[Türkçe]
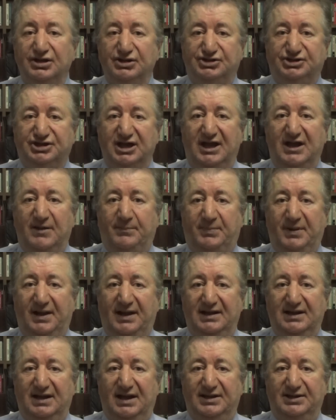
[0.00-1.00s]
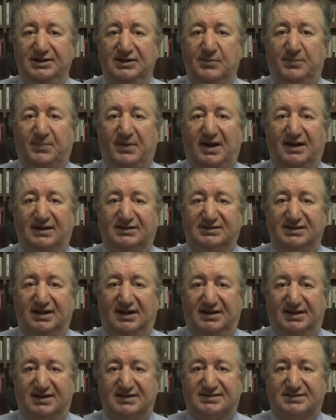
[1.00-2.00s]
CHP ile İyi Parti
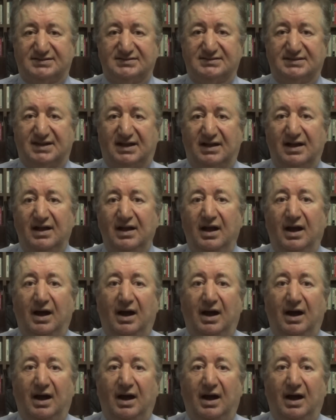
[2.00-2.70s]
arasında